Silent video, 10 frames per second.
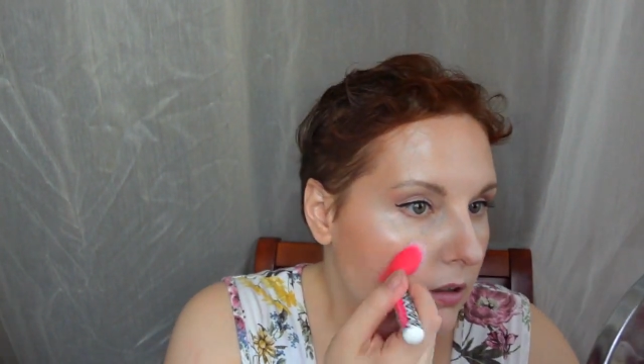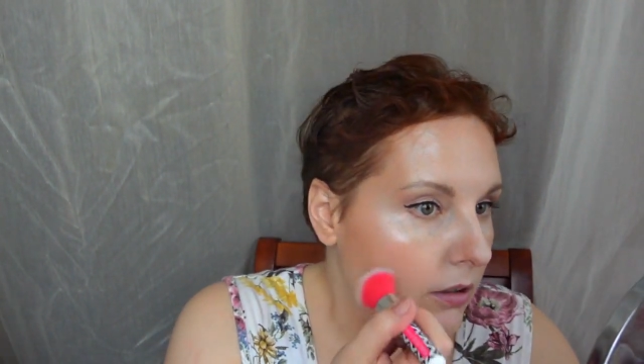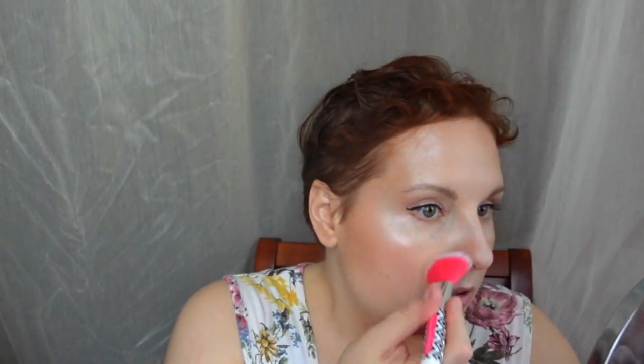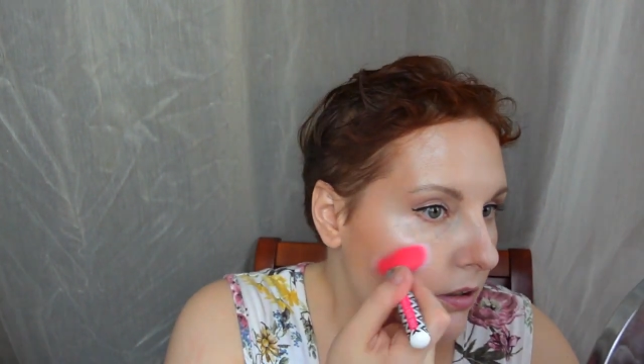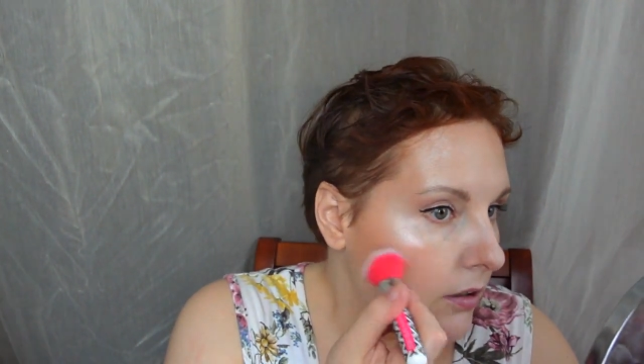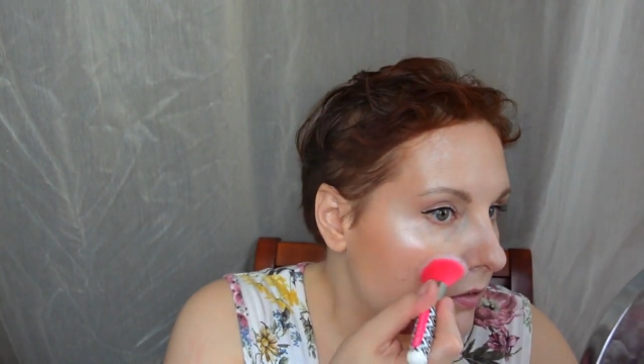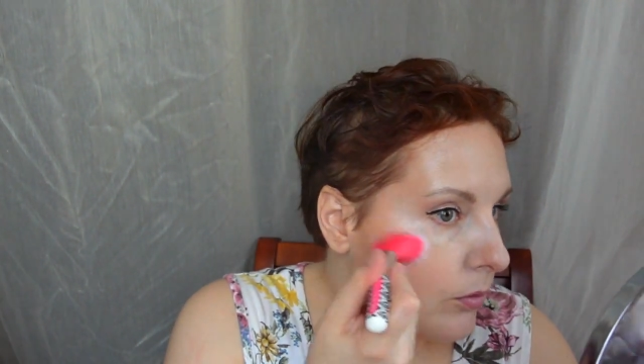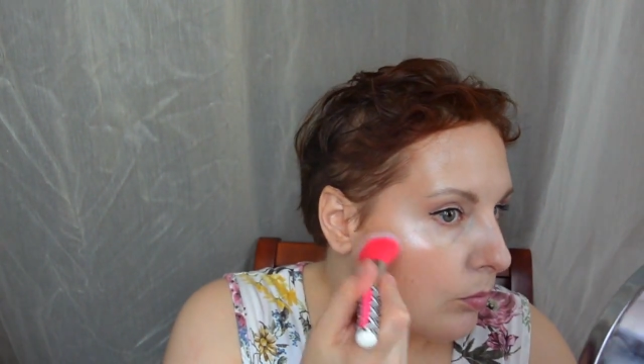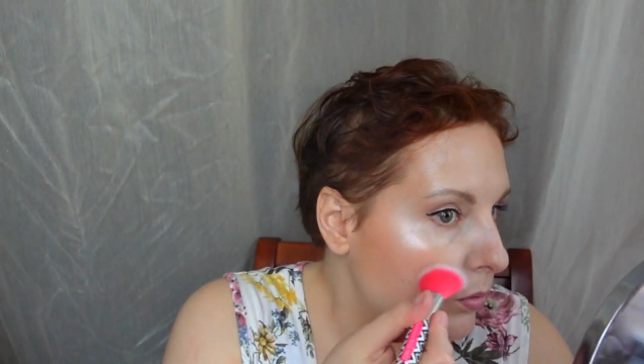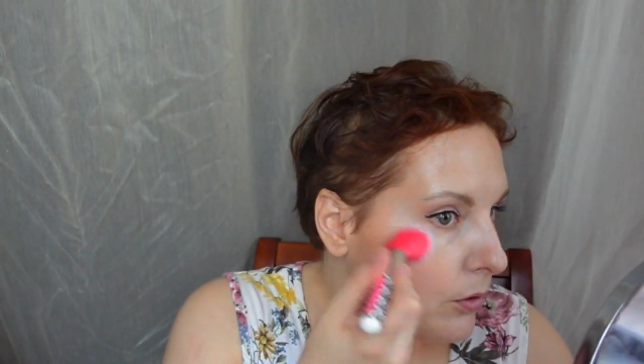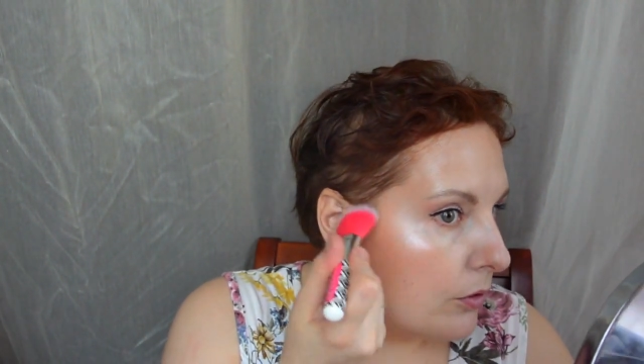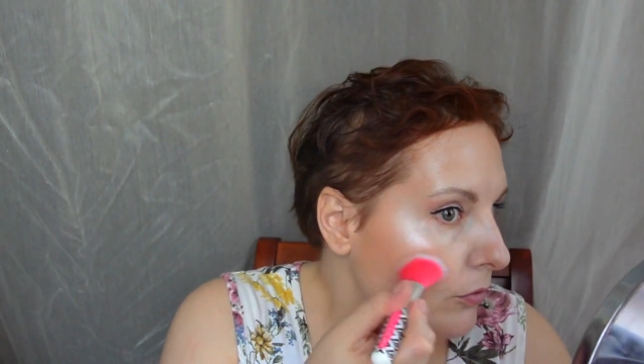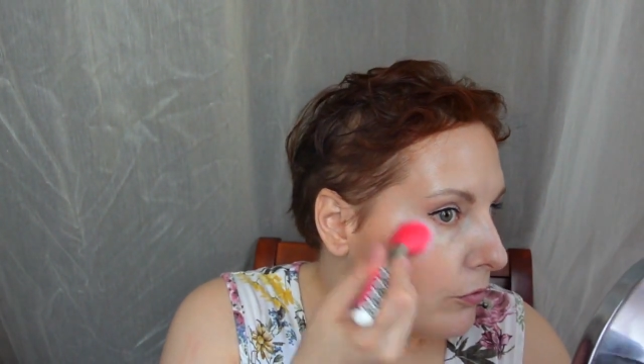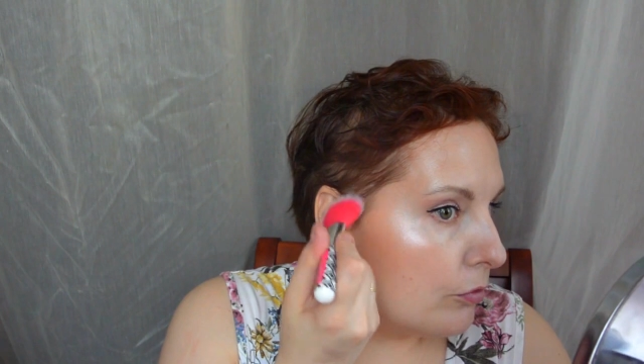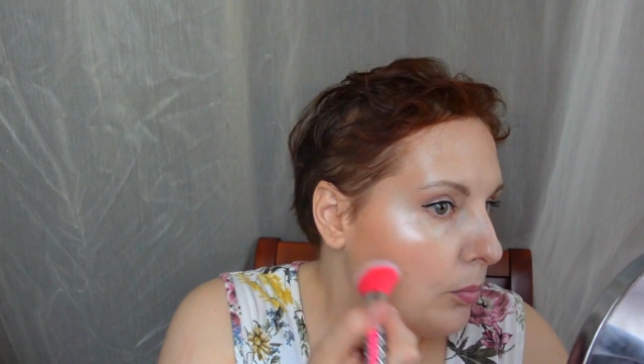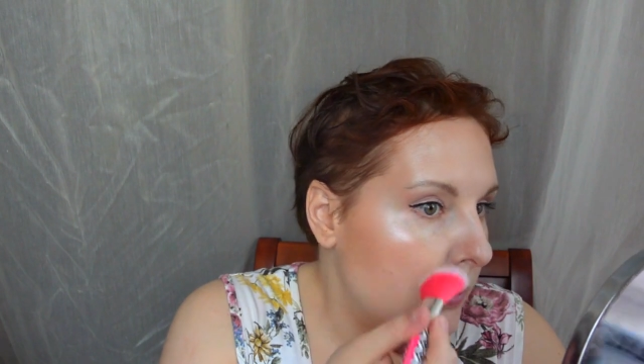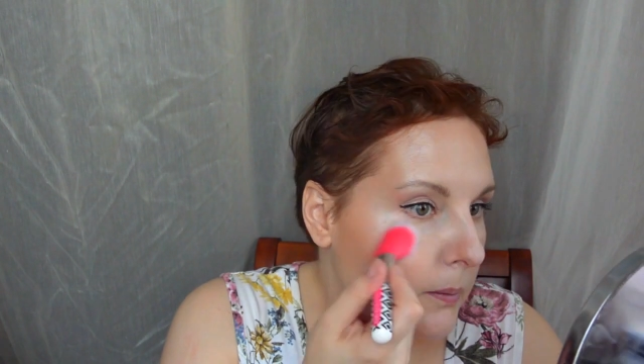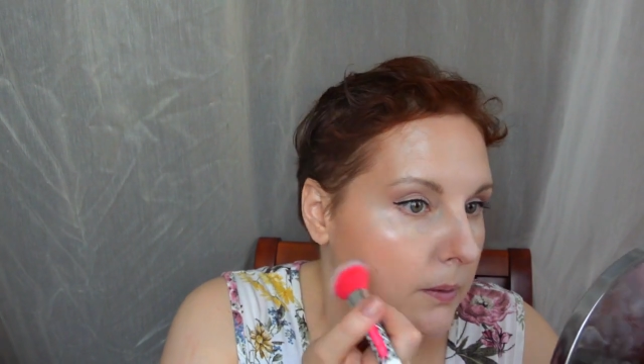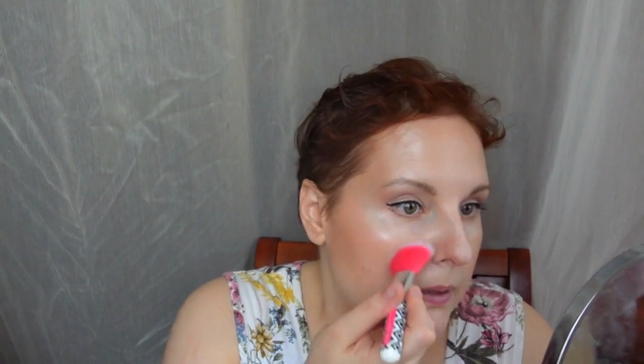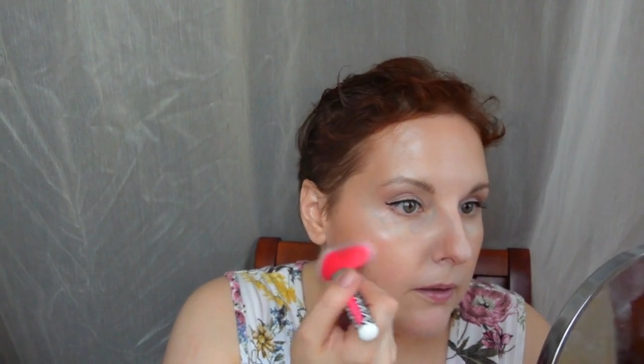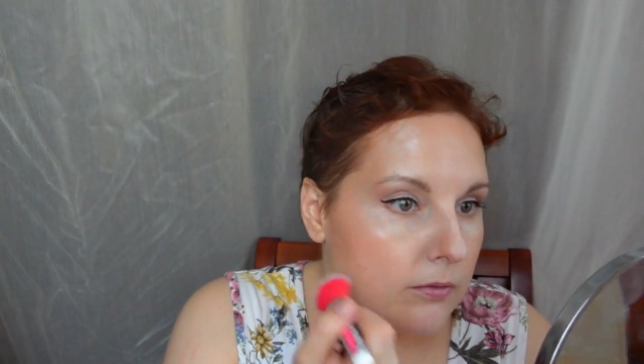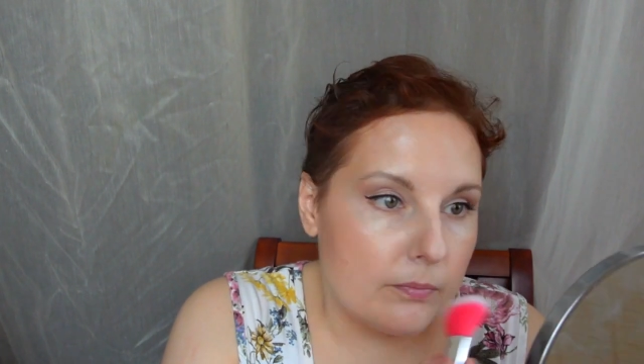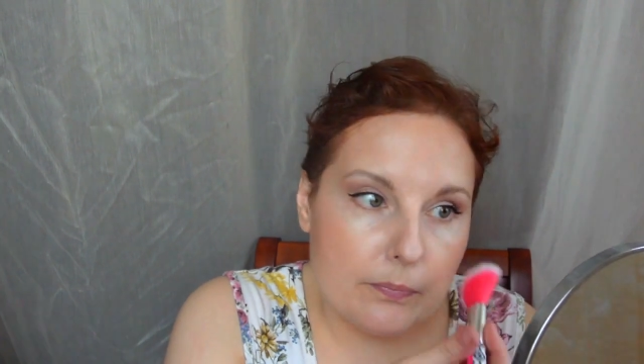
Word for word: И этого будет вполне